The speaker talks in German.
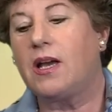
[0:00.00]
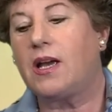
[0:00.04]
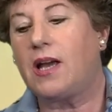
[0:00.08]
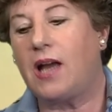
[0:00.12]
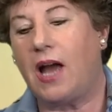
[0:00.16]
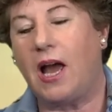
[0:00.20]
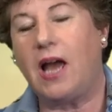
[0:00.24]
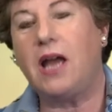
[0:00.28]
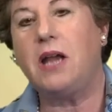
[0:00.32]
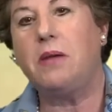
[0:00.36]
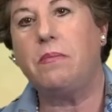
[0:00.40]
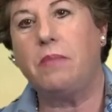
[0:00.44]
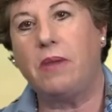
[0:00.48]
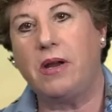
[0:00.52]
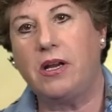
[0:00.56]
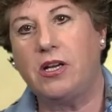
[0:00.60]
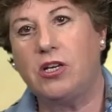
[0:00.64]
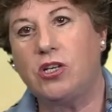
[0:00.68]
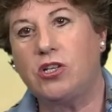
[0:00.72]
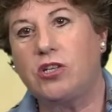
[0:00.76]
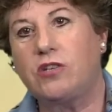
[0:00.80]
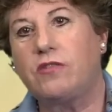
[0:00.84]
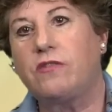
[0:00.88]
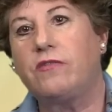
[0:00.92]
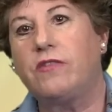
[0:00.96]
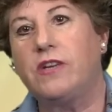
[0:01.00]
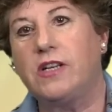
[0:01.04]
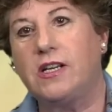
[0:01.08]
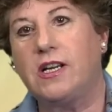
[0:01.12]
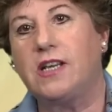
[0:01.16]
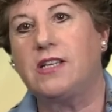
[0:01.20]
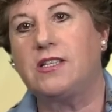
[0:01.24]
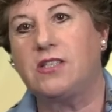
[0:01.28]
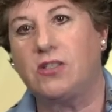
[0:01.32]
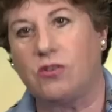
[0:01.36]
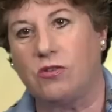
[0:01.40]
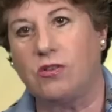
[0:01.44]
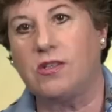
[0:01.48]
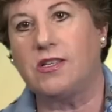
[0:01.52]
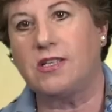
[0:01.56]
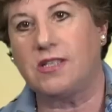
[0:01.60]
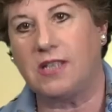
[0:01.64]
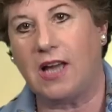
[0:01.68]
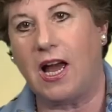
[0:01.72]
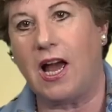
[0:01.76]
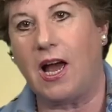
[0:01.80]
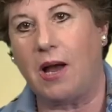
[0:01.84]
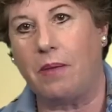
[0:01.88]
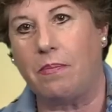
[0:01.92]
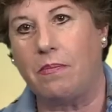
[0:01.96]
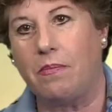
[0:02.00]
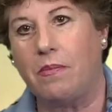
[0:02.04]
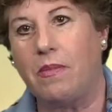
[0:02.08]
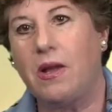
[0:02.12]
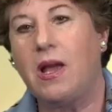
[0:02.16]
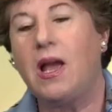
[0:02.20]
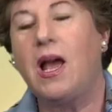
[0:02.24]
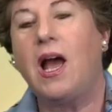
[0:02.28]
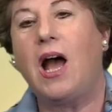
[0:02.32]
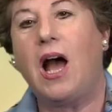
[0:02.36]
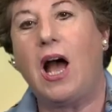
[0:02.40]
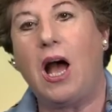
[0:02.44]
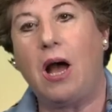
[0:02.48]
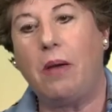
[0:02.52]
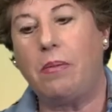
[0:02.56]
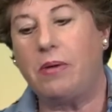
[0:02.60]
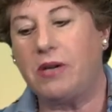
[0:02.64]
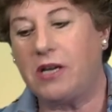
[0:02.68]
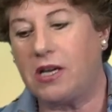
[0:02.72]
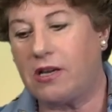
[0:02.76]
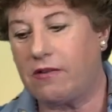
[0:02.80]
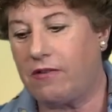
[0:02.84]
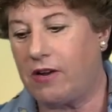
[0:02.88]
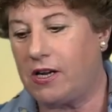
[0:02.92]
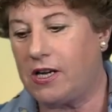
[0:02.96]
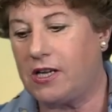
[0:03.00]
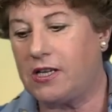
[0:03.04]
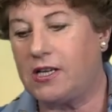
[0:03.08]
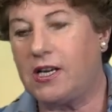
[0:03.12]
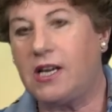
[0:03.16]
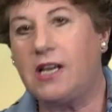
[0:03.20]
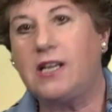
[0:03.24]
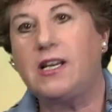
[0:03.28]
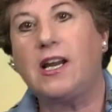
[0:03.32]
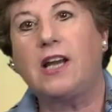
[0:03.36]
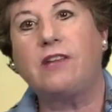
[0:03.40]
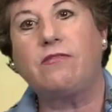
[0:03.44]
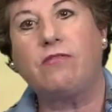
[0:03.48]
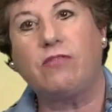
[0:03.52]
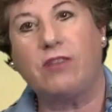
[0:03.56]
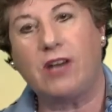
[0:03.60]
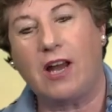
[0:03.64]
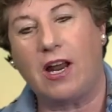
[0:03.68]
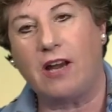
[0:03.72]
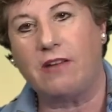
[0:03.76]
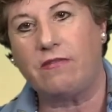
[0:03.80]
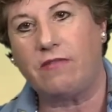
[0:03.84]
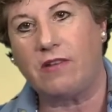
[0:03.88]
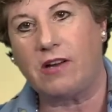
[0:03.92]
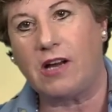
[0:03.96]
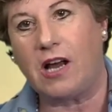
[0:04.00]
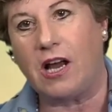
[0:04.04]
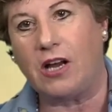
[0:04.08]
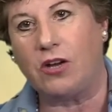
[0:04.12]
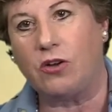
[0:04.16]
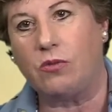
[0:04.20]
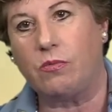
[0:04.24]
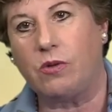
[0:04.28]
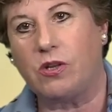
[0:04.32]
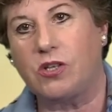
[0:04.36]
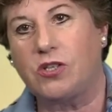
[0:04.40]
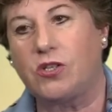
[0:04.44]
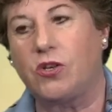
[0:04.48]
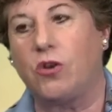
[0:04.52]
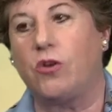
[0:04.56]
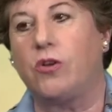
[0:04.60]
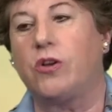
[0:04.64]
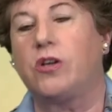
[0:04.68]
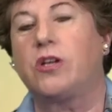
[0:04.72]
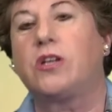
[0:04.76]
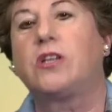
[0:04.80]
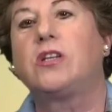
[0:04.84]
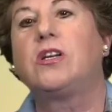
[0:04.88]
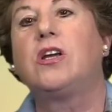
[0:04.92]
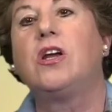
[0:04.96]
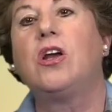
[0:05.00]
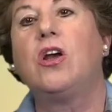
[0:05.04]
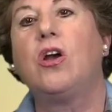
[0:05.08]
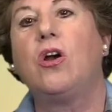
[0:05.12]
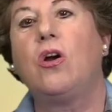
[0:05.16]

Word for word: Kein Mensch will das sonst haben, aber die Qualität hat von Anfang an überzeugt.